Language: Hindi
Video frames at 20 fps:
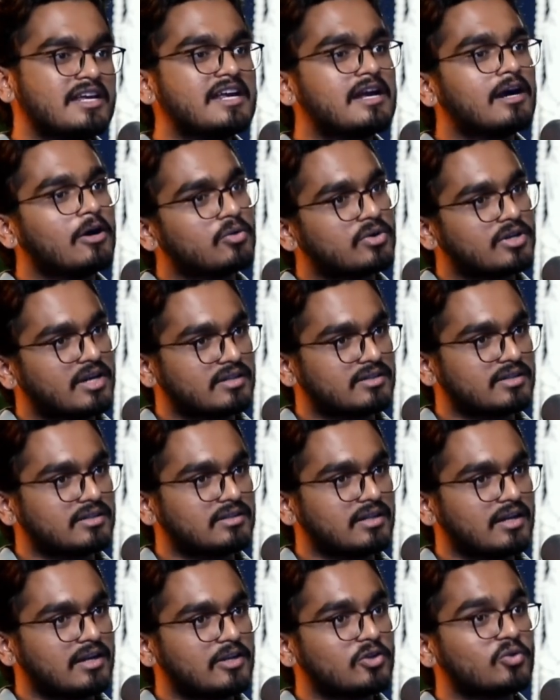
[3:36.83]
किक आउट कर
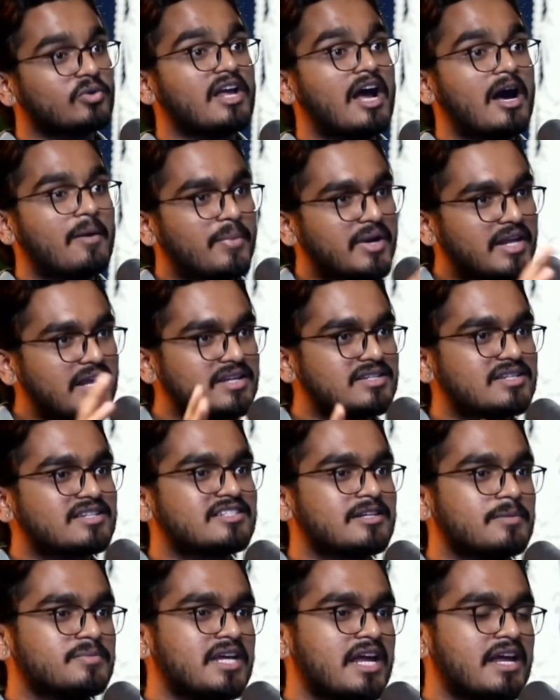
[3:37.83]
देते हैं तो यहां पर यह
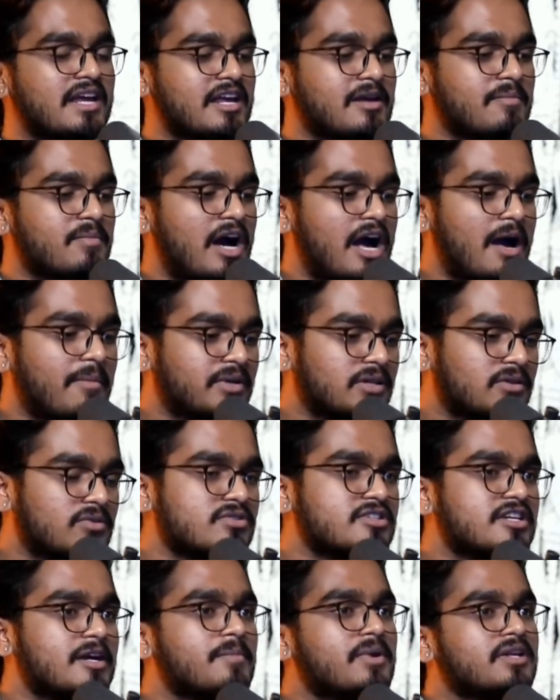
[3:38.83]
चीज़ समझाएगी कि
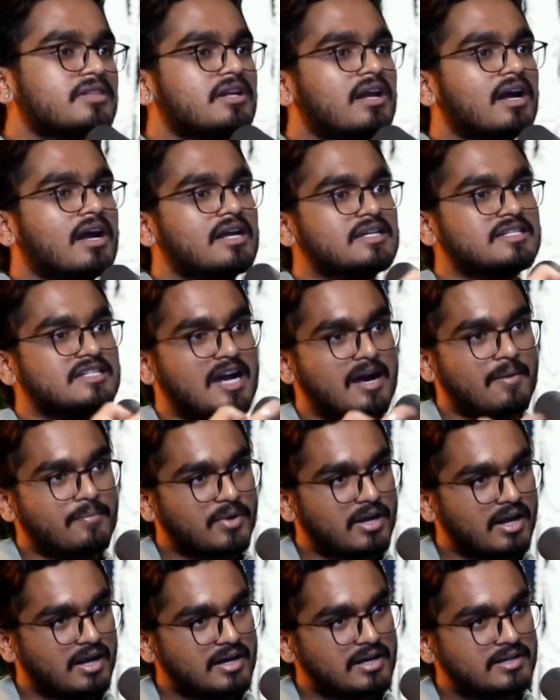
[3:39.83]
महामृत्युंजय मंत्र का
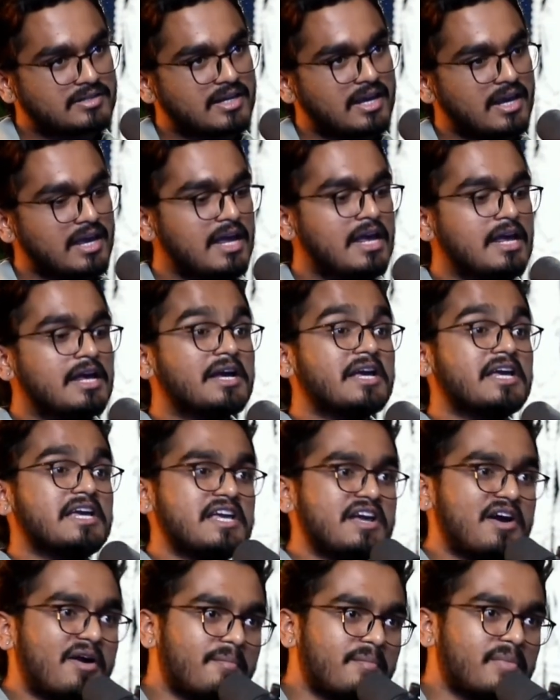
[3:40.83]
जाप करने से
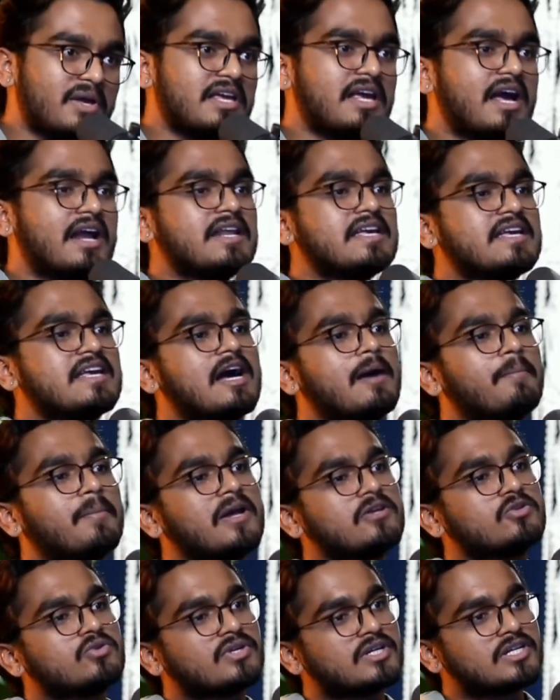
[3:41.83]
यम यानी कि
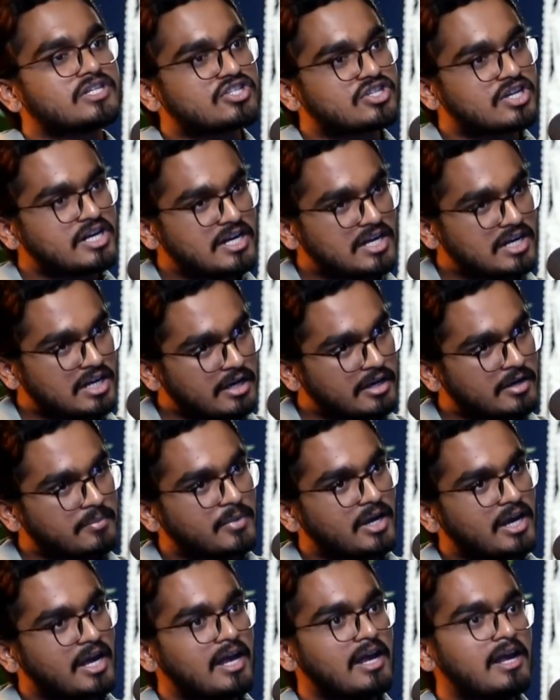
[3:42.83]
आपके जो रिस्ट्रेंट
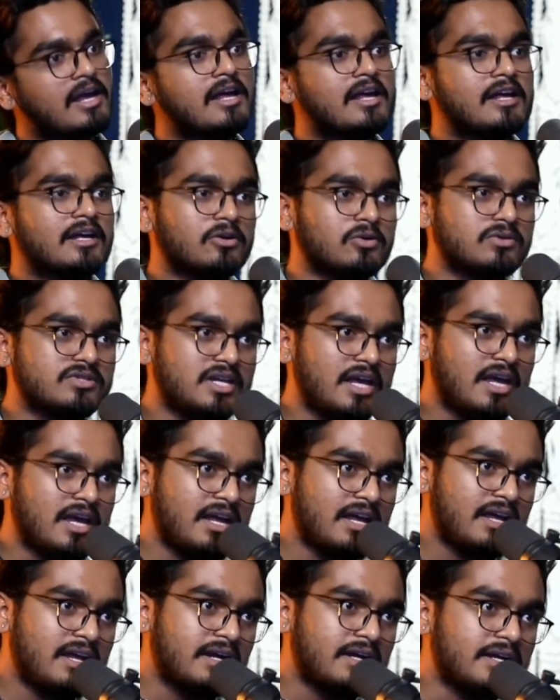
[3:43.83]
कर्म है उसे
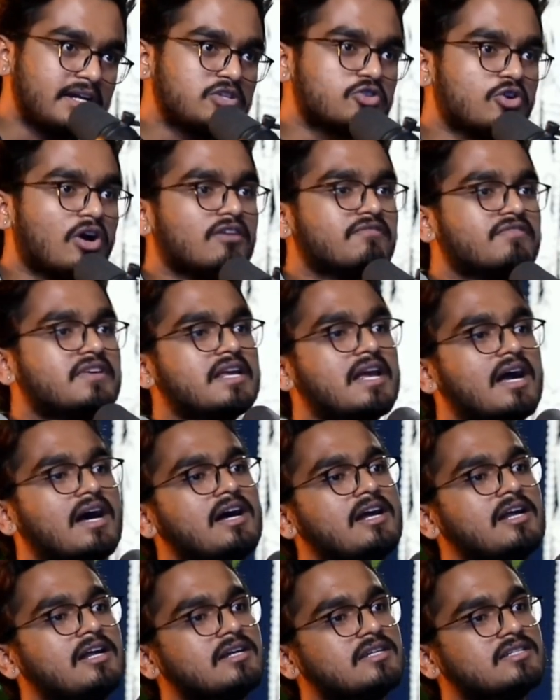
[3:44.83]
डिजोल्व
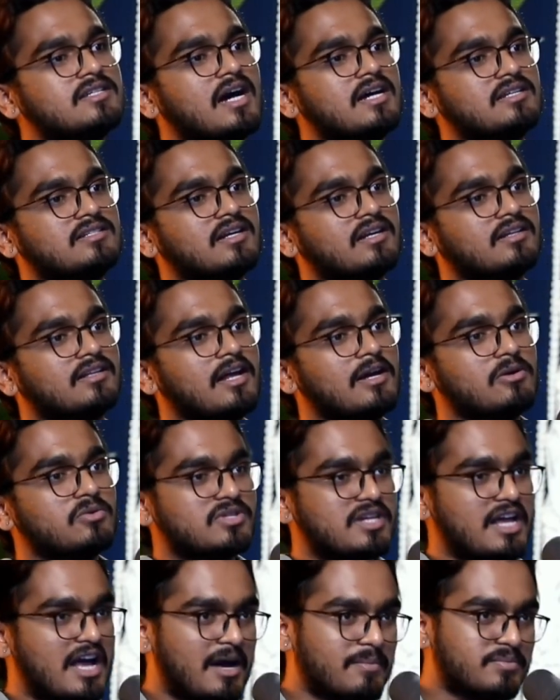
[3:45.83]
किया जा सकता है
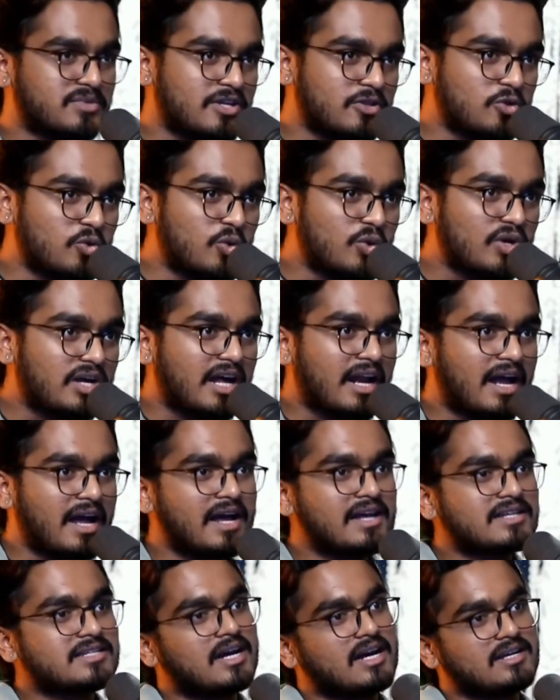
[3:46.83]
उसे आपसे दूर
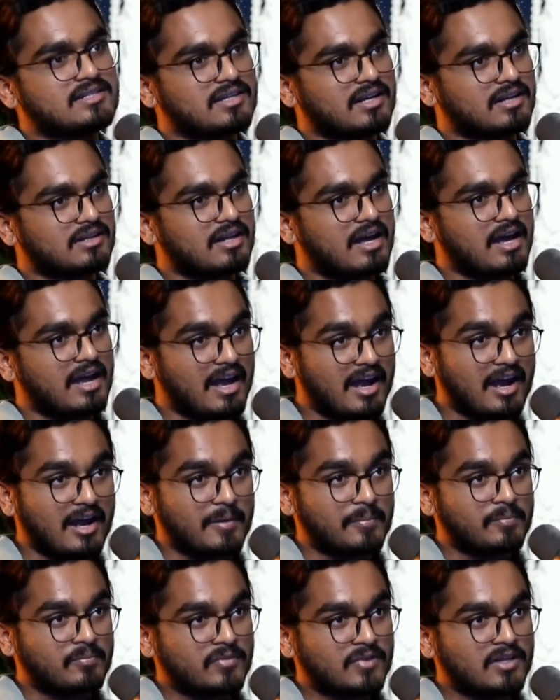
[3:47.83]
कराया जा सकता है